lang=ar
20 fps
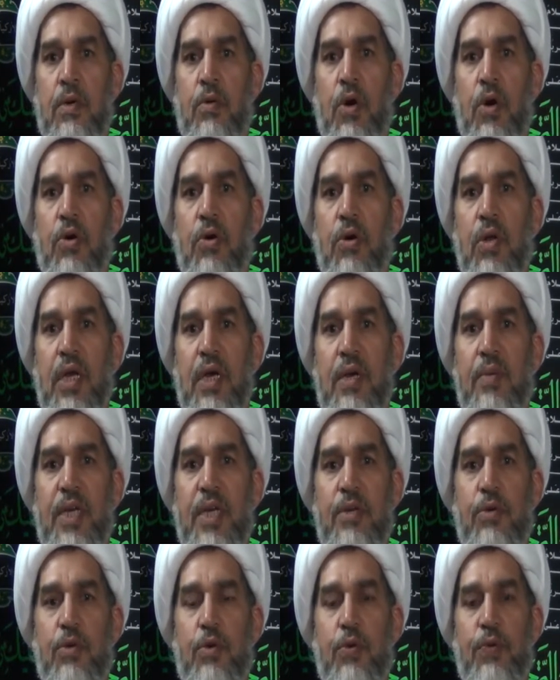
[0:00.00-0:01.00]
وقل
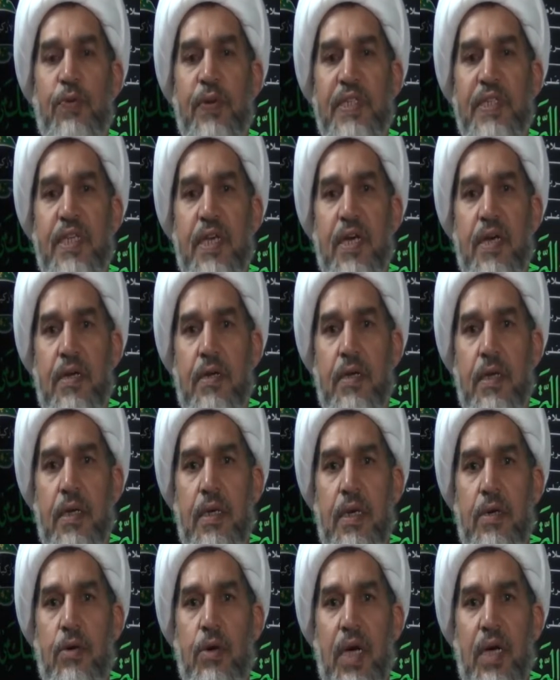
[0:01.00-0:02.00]
اعملوا فسيرى
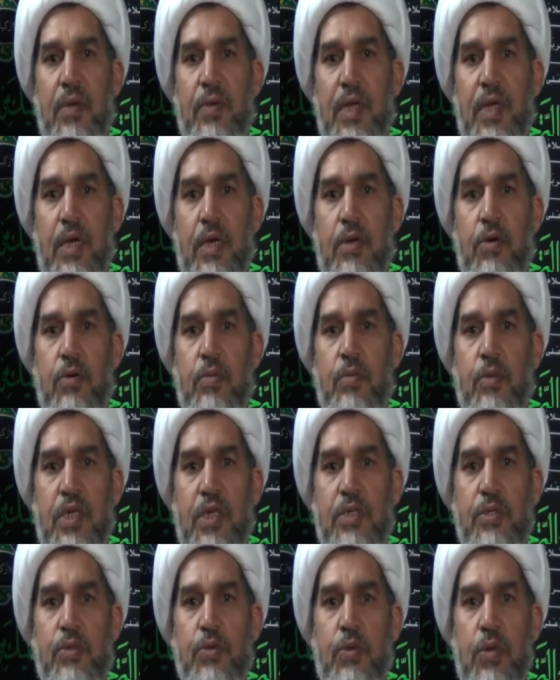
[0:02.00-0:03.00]
الله عملكم
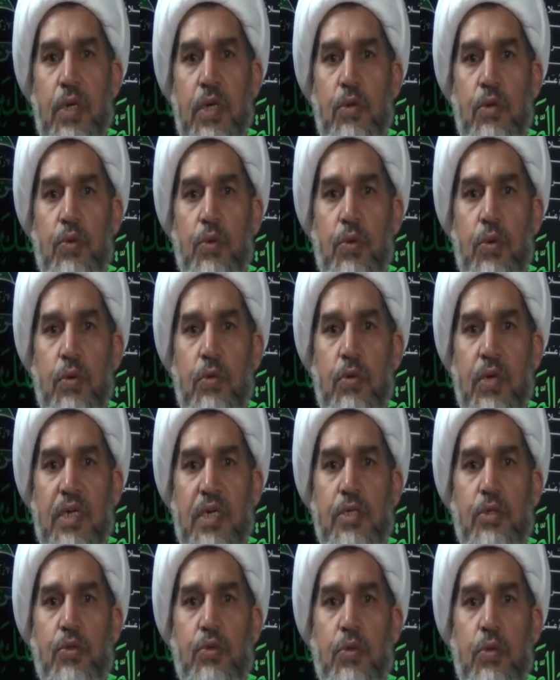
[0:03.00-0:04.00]
ورسوله
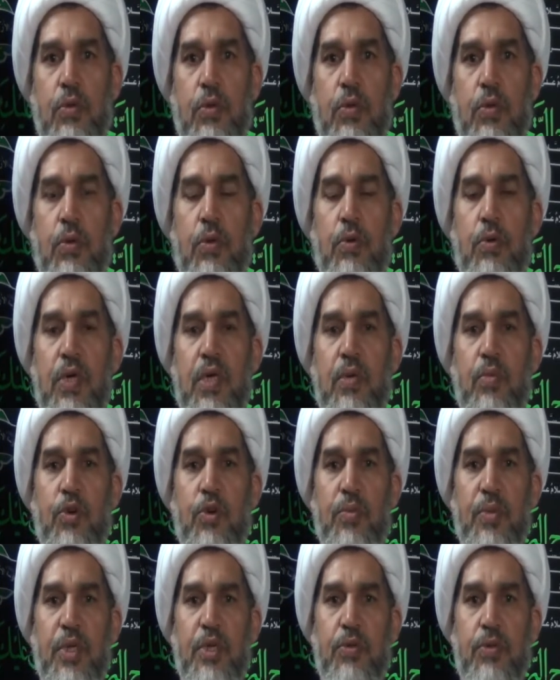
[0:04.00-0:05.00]
ورسوله
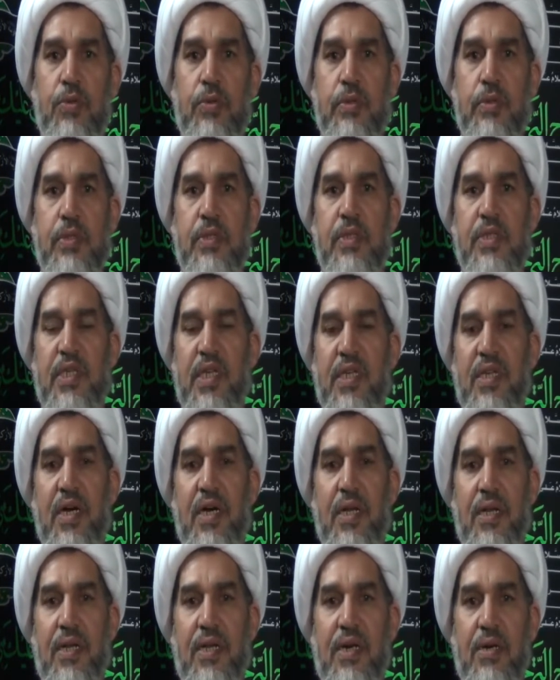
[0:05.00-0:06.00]
والمؤمنون
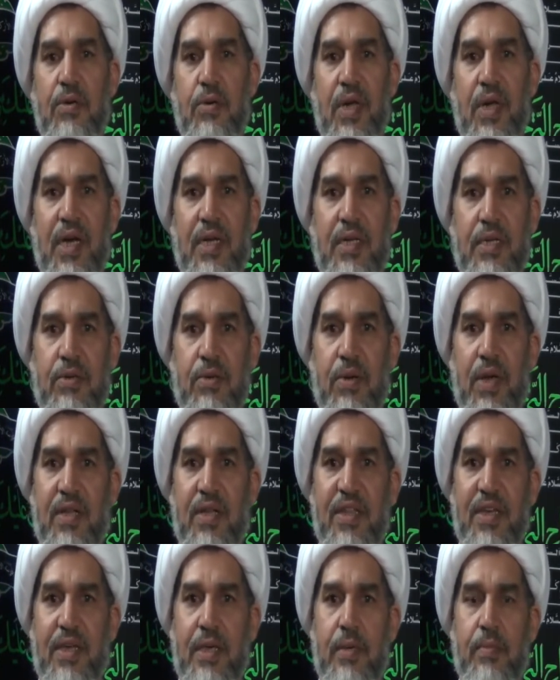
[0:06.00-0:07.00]
صدق الله العلي
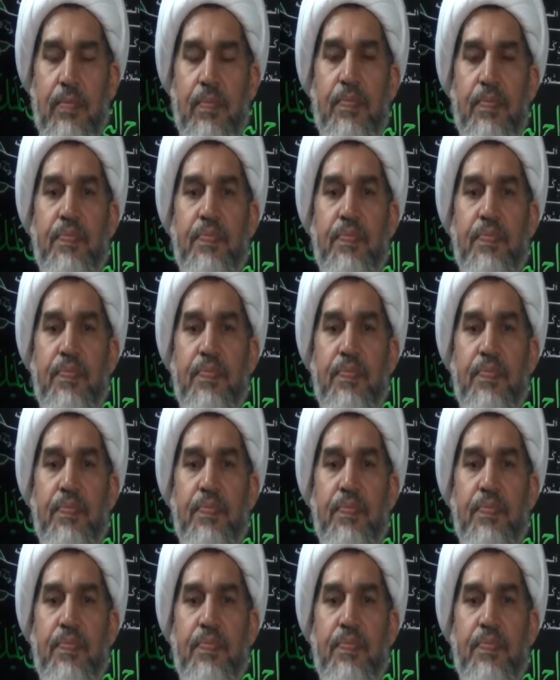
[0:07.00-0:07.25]
العظيم